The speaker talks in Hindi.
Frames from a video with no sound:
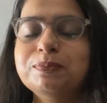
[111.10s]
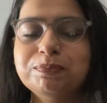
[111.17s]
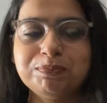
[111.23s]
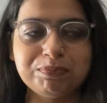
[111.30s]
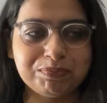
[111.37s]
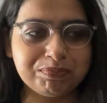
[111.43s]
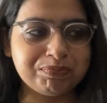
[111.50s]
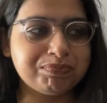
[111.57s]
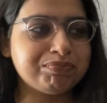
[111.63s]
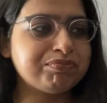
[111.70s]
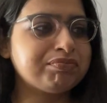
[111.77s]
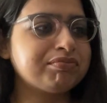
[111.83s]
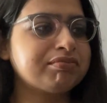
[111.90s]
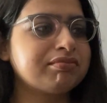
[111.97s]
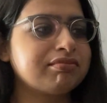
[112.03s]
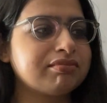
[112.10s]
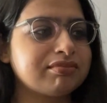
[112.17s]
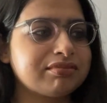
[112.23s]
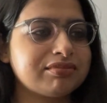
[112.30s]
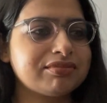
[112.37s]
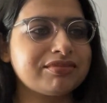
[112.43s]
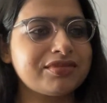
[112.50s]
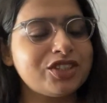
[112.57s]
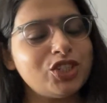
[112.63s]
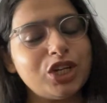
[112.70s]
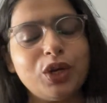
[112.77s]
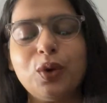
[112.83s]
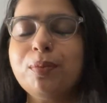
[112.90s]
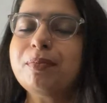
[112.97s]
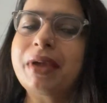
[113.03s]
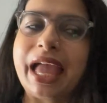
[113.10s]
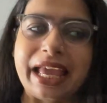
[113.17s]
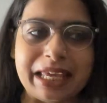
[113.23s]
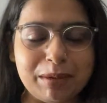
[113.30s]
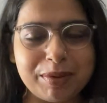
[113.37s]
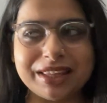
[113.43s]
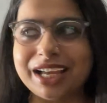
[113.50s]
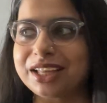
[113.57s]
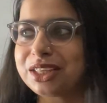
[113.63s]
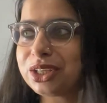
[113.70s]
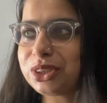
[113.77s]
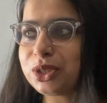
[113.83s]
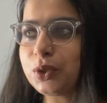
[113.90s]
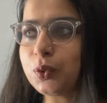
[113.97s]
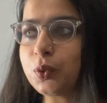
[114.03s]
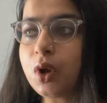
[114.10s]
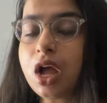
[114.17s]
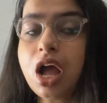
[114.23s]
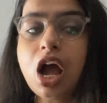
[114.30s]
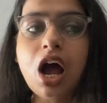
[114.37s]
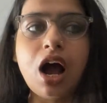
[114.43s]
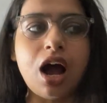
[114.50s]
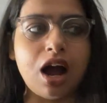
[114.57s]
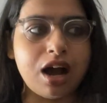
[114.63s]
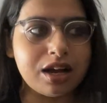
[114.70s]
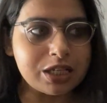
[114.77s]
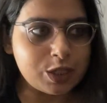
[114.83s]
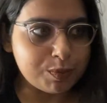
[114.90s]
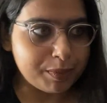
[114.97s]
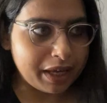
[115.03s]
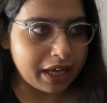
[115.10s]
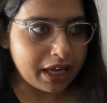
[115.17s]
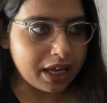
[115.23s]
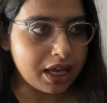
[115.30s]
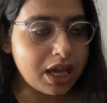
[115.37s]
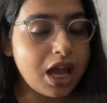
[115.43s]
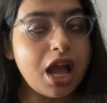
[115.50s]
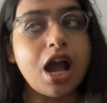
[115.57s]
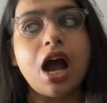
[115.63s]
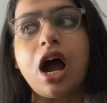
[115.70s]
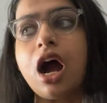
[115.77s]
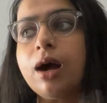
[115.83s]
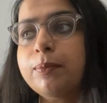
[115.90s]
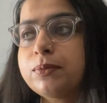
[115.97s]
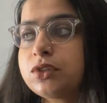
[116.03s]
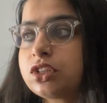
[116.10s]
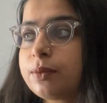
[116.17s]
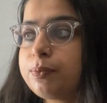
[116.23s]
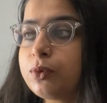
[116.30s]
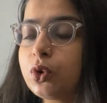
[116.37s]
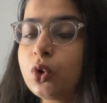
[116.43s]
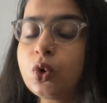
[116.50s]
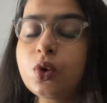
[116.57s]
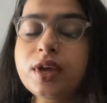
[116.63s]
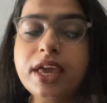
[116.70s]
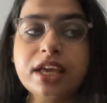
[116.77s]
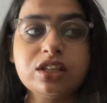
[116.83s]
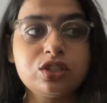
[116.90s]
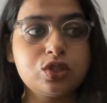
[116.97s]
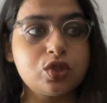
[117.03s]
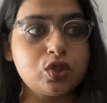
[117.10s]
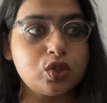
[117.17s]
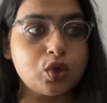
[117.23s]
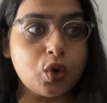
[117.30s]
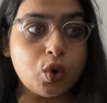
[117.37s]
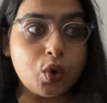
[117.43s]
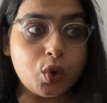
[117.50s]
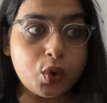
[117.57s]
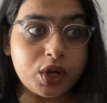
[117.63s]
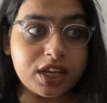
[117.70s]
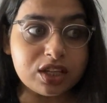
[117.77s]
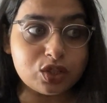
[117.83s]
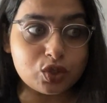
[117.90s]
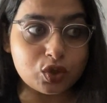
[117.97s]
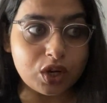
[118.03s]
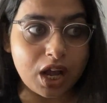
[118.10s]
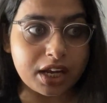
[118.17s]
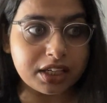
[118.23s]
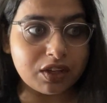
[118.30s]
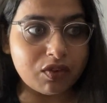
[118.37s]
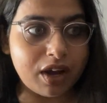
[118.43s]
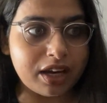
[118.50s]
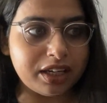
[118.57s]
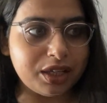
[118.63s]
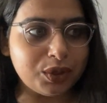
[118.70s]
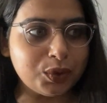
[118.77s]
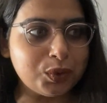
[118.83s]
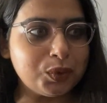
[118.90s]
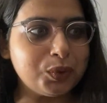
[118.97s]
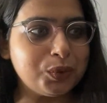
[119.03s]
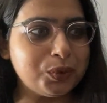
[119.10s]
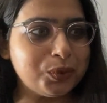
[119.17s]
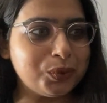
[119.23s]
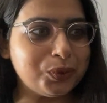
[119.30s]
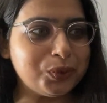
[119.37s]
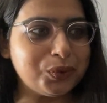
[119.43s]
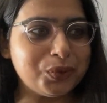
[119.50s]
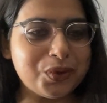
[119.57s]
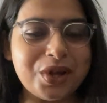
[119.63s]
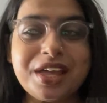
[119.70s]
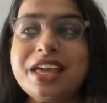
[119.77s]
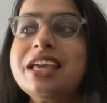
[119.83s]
हम्म चलो मैं ही बता देती हूँ आज मैं आप सबको एक स्टोरी सुनाने वाली हूँ